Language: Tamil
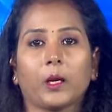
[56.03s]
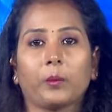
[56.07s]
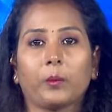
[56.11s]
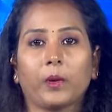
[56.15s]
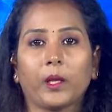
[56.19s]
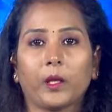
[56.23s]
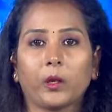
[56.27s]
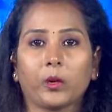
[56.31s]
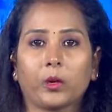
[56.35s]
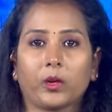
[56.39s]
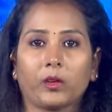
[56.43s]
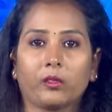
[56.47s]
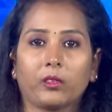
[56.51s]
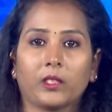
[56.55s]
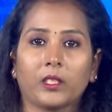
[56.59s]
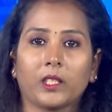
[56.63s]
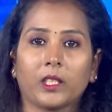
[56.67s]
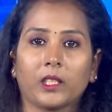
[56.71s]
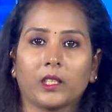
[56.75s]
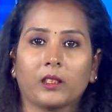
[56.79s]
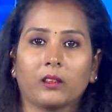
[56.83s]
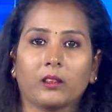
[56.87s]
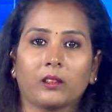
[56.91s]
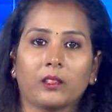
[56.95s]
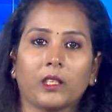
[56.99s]
அப்படிங்கிற ஒரு
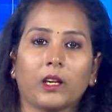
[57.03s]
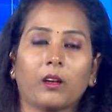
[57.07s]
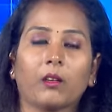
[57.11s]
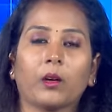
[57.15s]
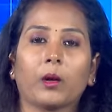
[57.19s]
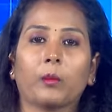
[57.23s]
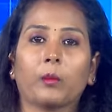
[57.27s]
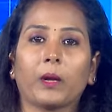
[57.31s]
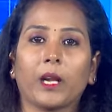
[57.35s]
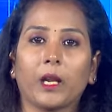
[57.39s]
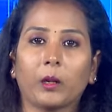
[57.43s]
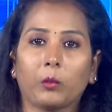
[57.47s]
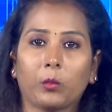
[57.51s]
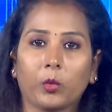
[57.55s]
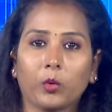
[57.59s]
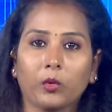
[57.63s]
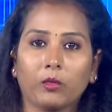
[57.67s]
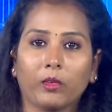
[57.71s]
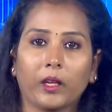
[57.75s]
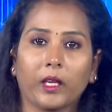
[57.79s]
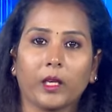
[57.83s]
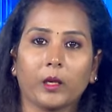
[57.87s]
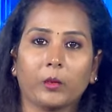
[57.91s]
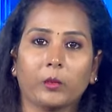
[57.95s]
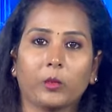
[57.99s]
விஷயத்த வந்து அவங்க மேலே
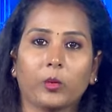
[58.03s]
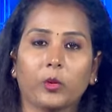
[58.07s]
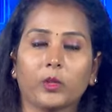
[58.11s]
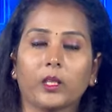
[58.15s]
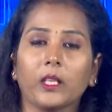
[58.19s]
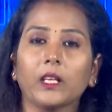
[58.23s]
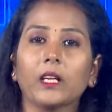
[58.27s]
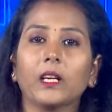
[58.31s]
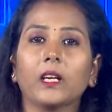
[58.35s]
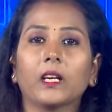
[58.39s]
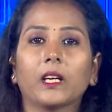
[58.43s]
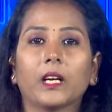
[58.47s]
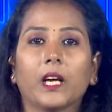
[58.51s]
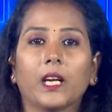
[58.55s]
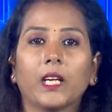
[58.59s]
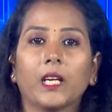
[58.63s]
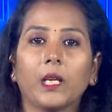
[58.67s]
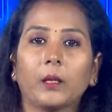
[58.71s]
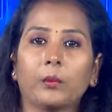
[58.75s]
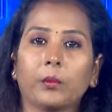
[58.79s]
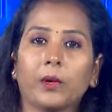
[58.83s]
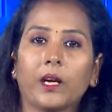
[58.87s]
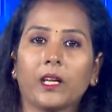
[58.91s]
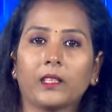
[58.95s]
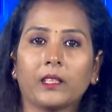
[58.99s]
முன்வைக்கும் போது
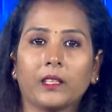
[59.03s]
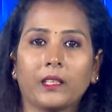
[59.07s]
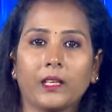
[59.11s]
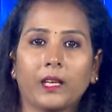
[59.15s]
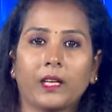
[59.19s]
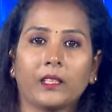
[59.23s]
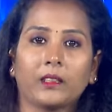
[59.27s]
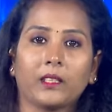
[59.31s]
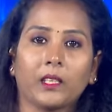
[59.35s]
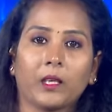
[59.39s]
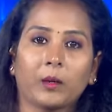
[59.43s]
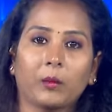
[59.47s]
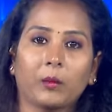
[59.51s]
கண்டிப்பாக அதை ஏற்றுக்க